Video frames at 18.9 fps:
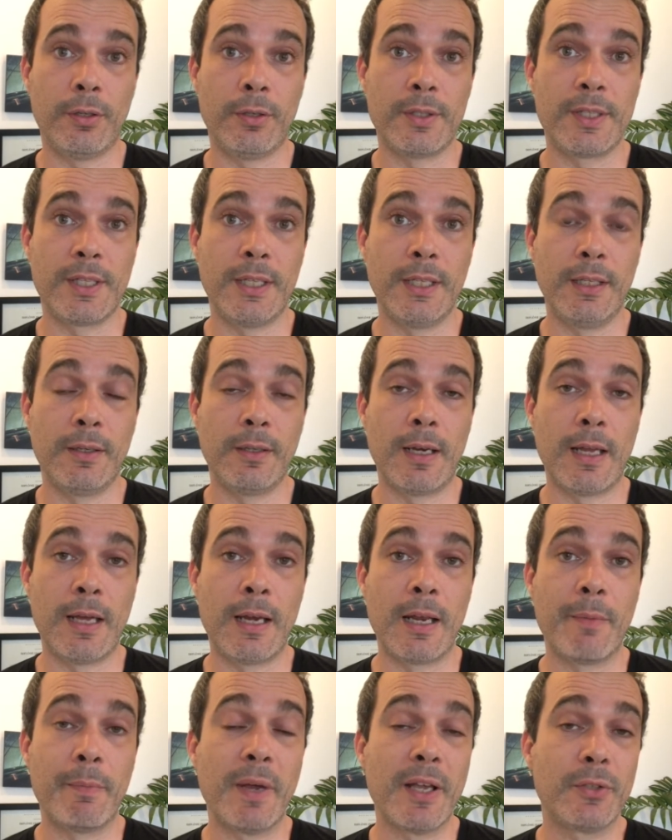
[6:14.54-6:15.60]
c'est la,
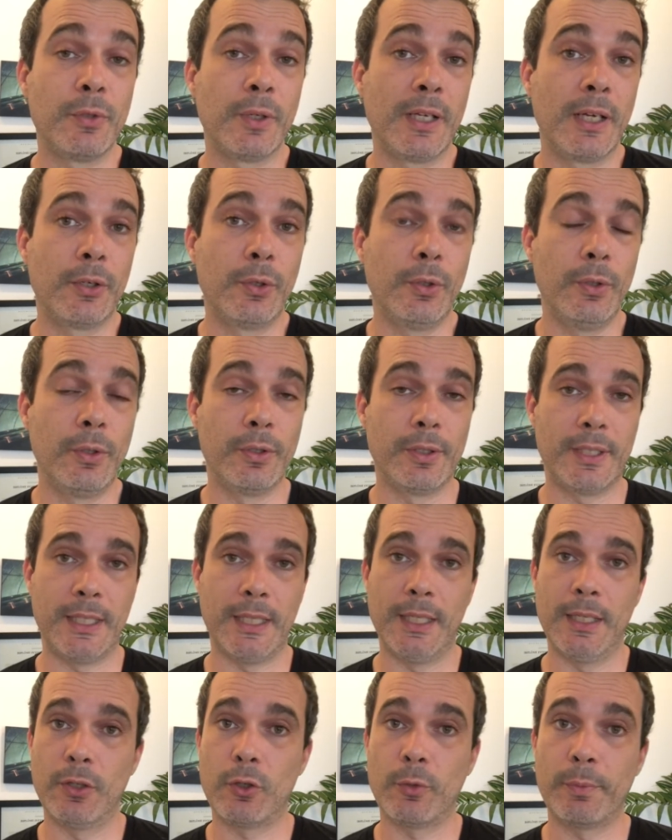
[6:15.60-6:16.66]
la, base du calcul
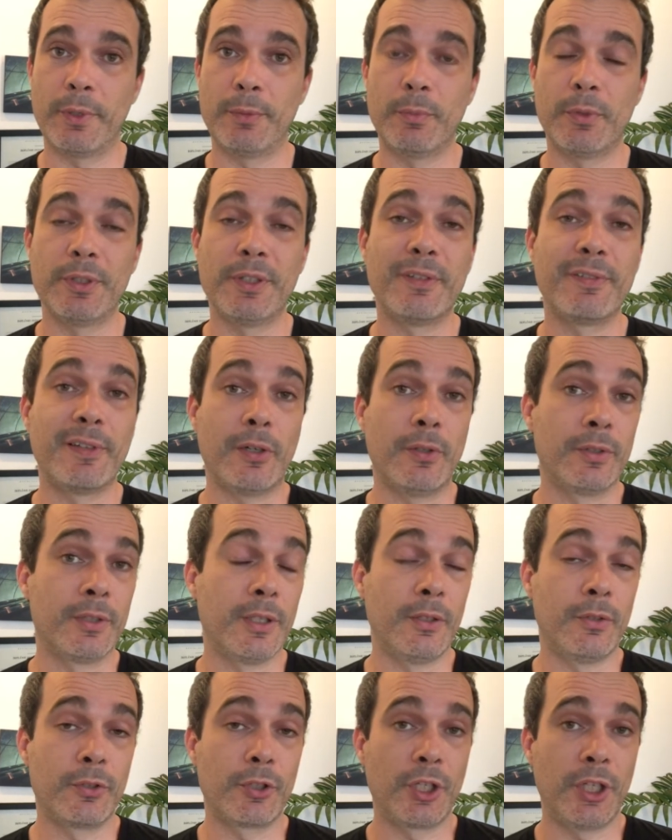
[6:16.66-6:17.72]
qui est complètement différente.
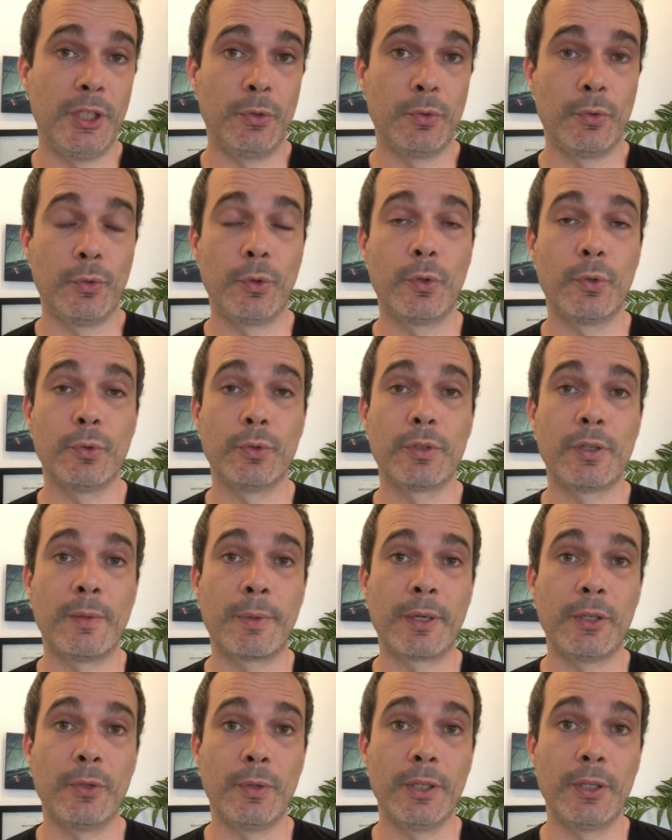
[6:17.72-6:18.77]
Hein. En Chine, on ne compte a
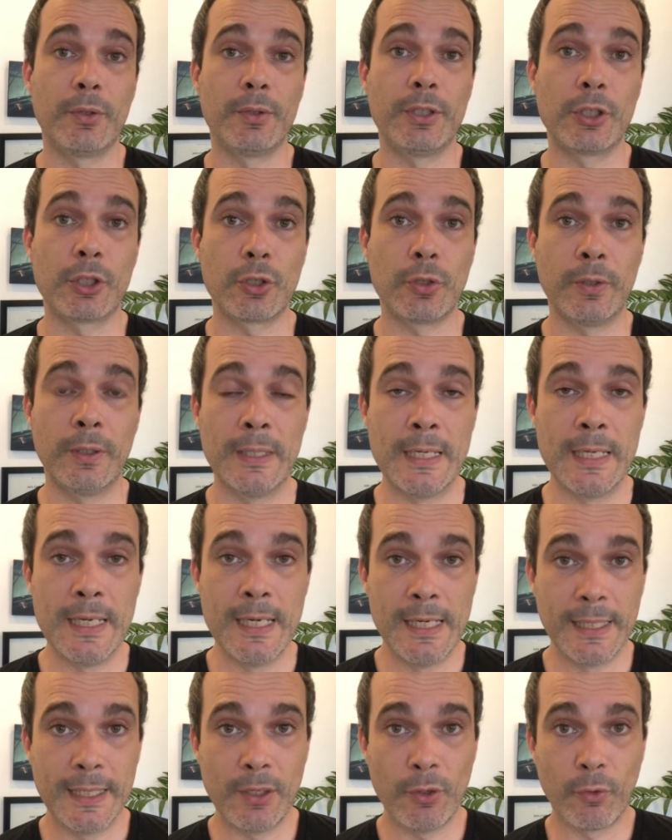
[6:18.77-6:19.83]
priori que des gens
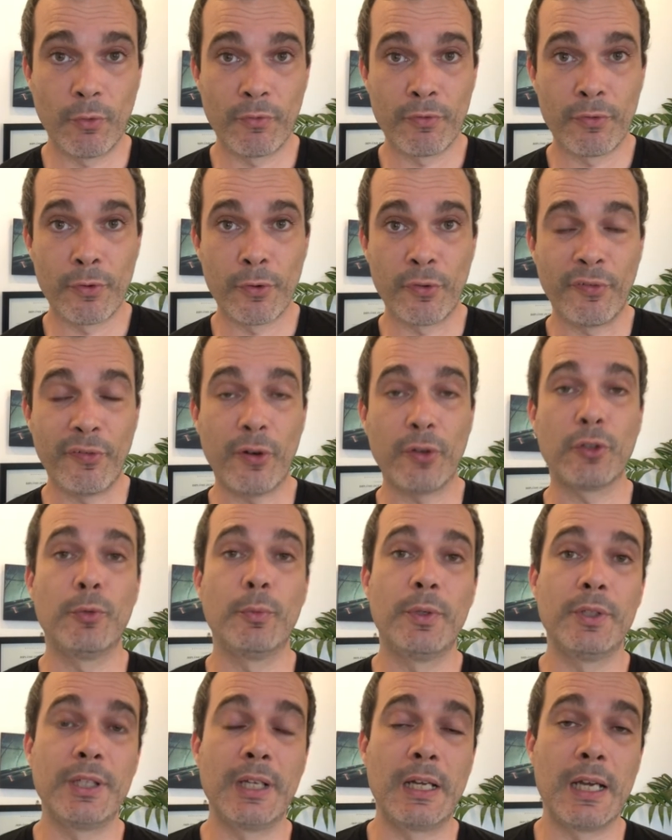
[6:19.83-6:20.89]
qui ont
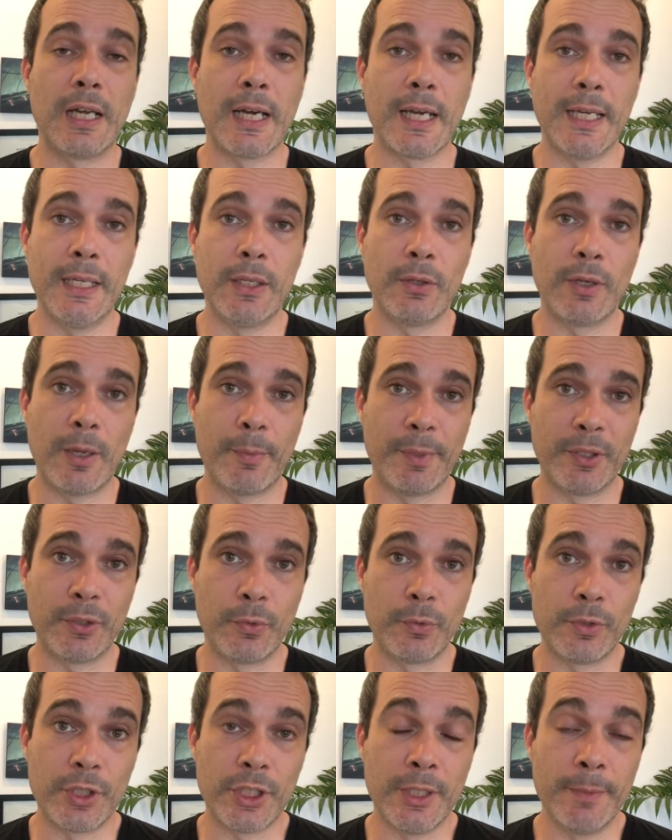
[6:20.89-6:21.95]
fortement déclaré la
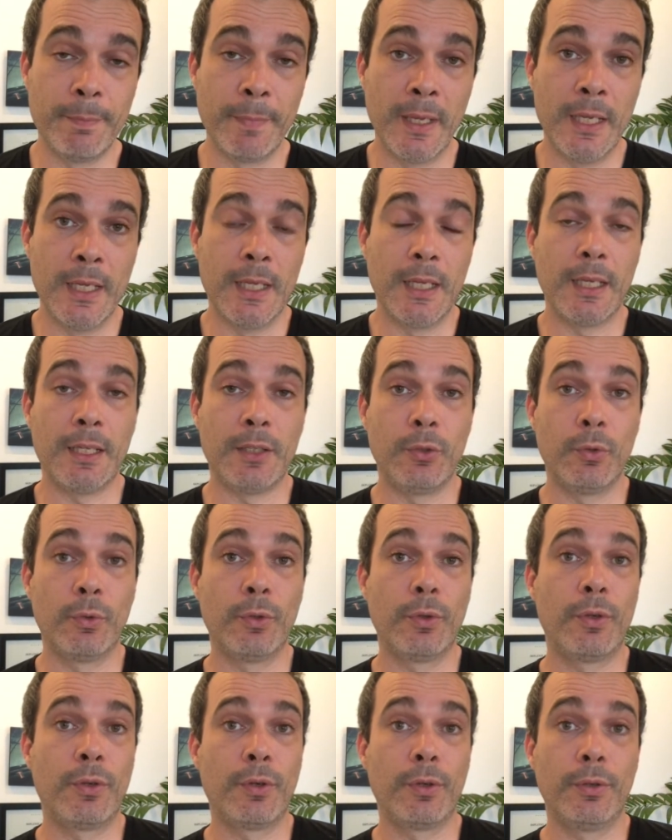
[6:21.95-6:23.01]
pathologie. Et
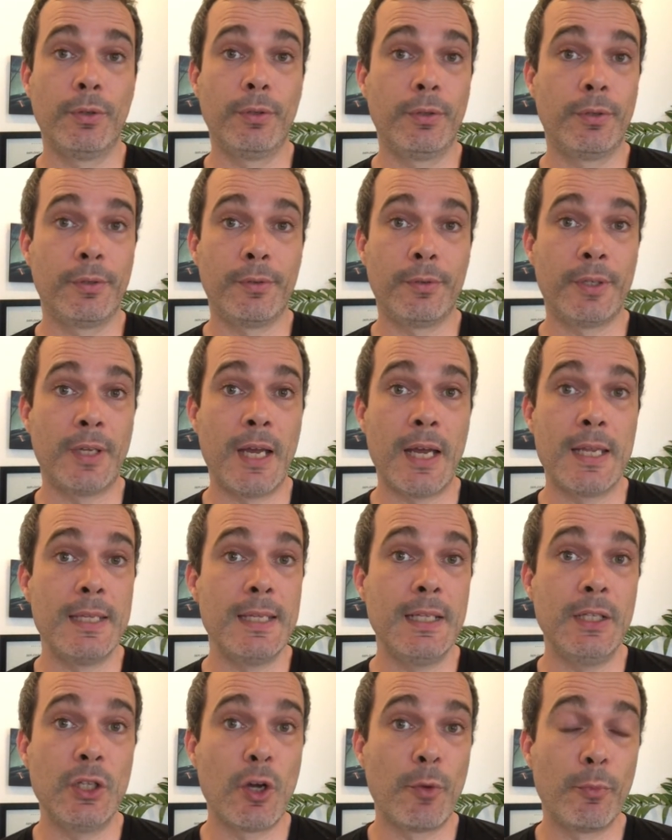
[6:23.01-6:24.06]
donc, on a un
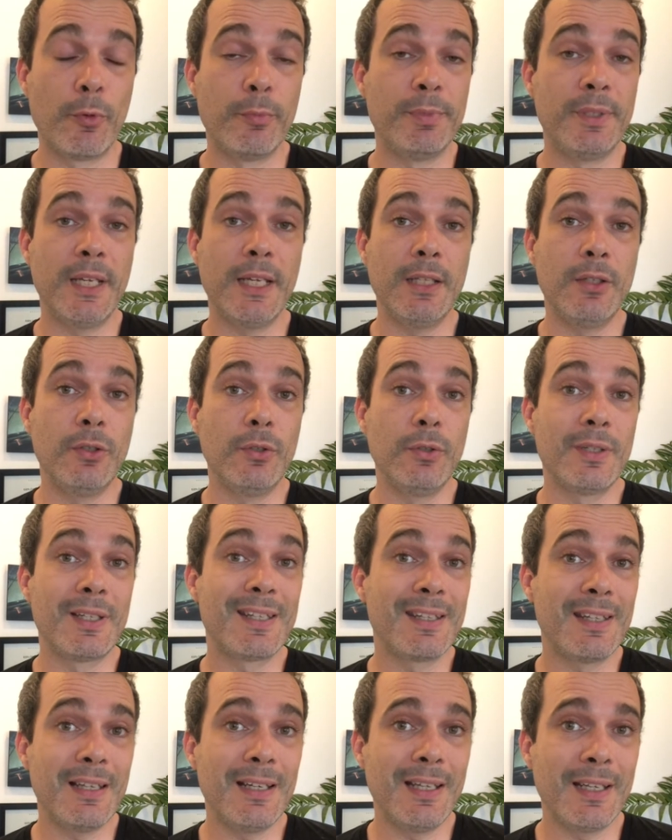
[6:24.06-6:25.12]
énorme biais de
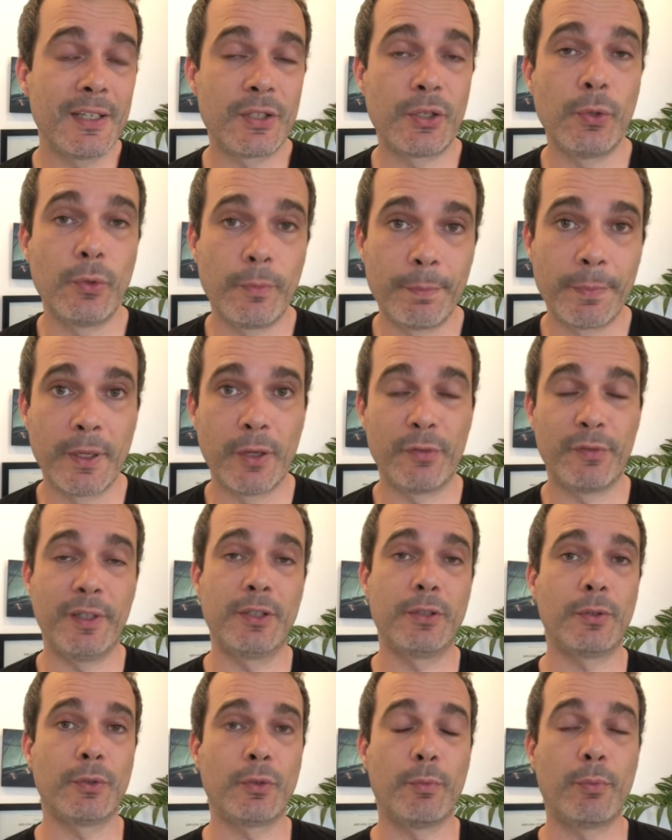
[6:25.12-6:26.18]
sélection, en fait,
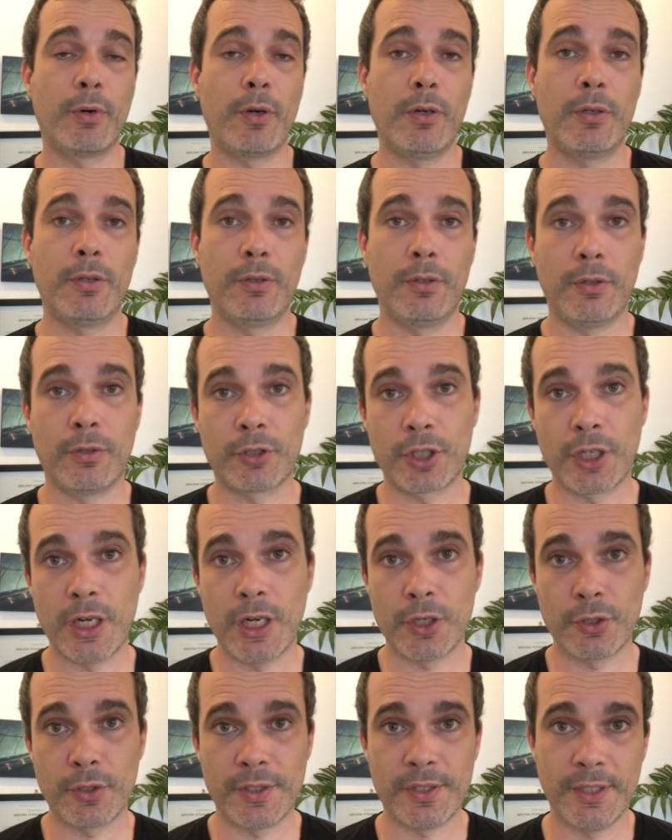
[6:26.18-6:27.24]
quand on prend en
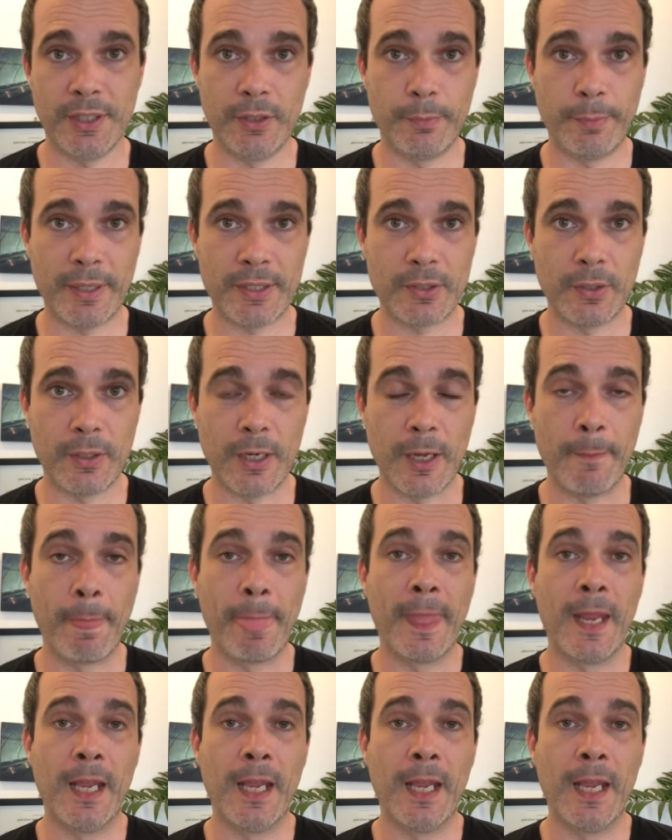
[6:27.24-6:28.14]
charge ces personnes-là.